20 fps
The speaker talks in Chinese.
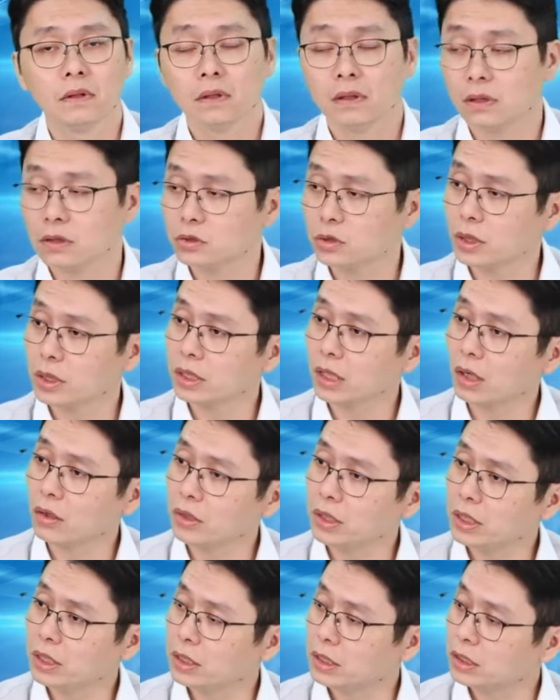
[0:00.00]
哦。所以高
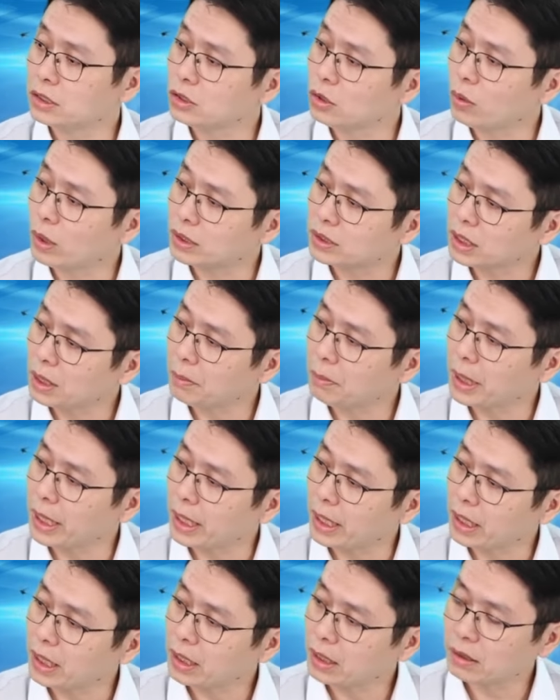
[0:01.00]
利你就往上
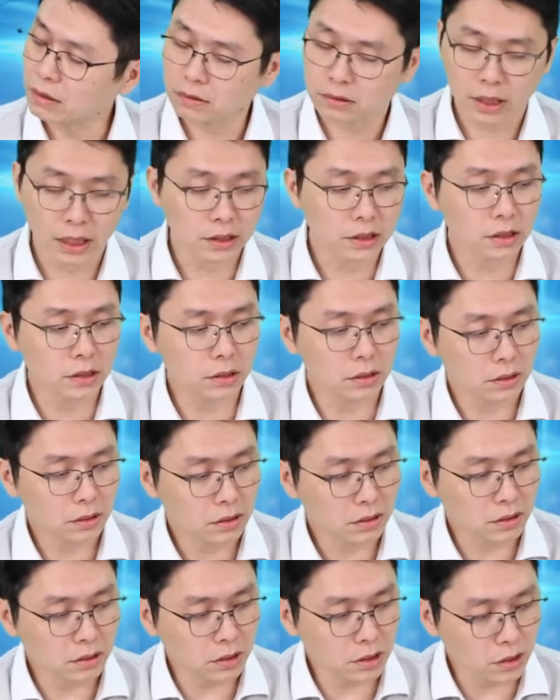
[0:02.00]
卖哦，但是
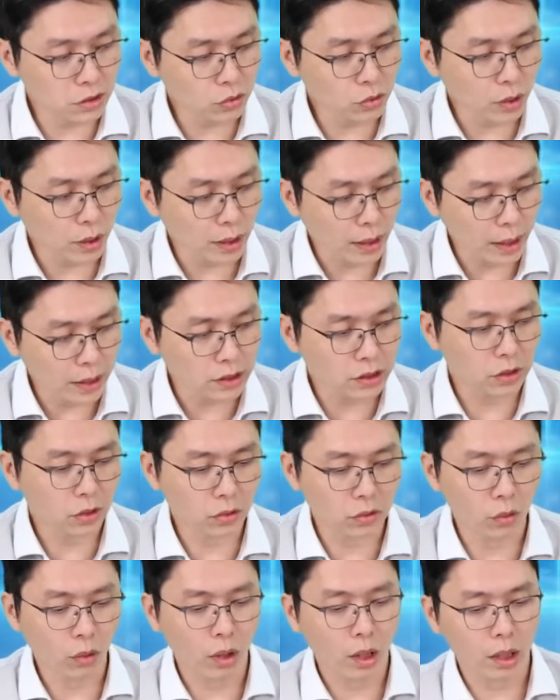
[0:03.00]
资金转来其
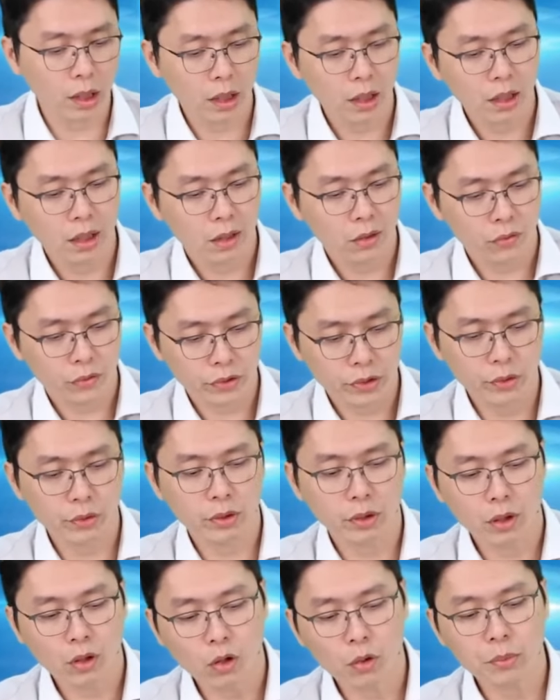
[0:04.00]
红的话，我认
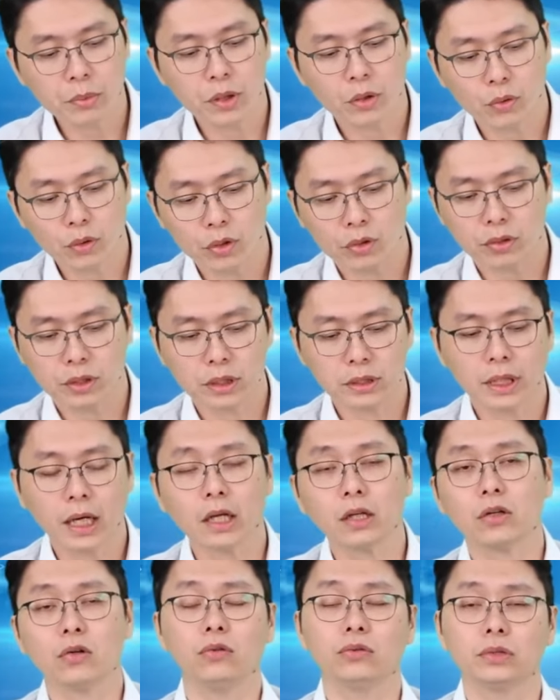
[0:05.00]
为后面会有更大
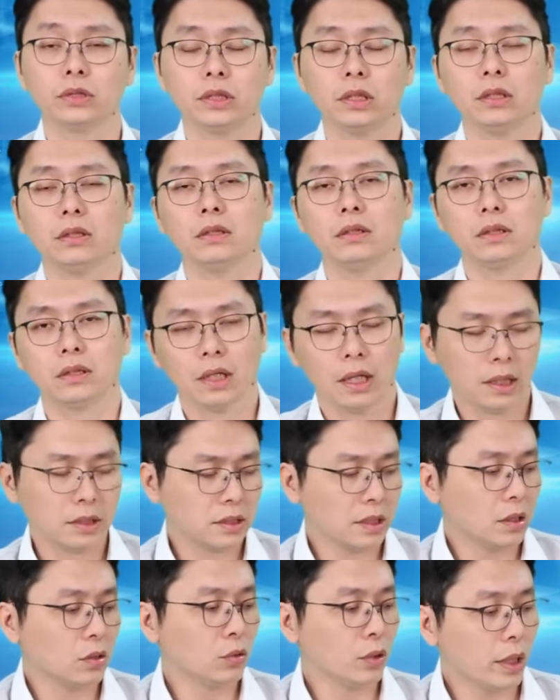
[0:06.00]
的空间，当然
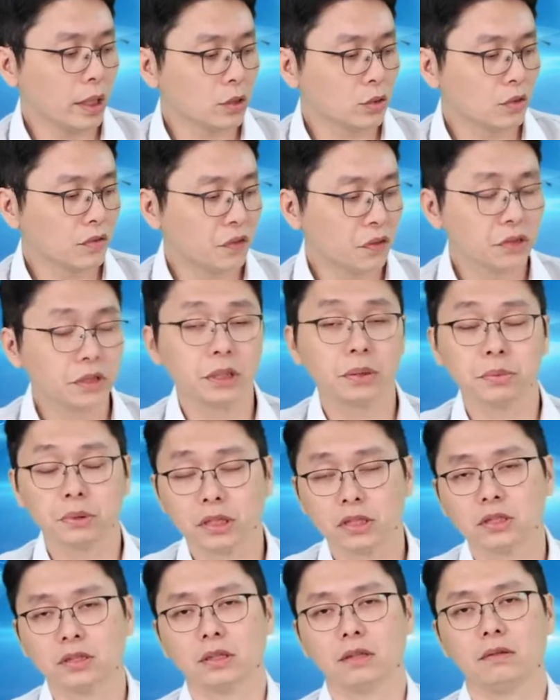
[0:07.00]
相对来说风险也比较
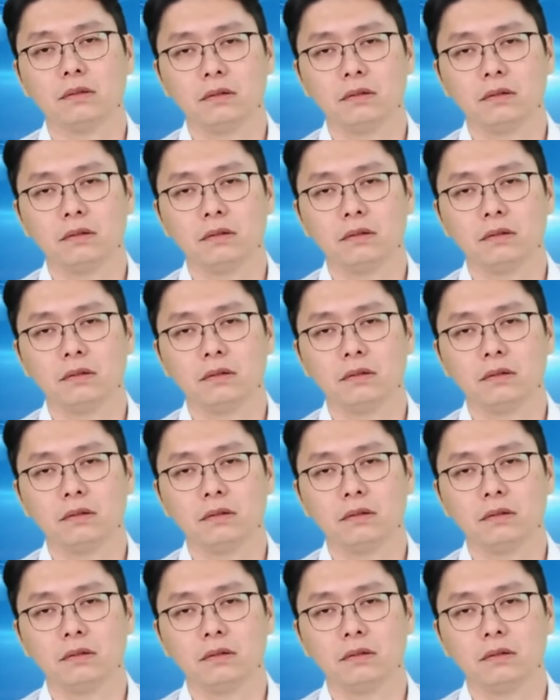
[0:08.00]
小。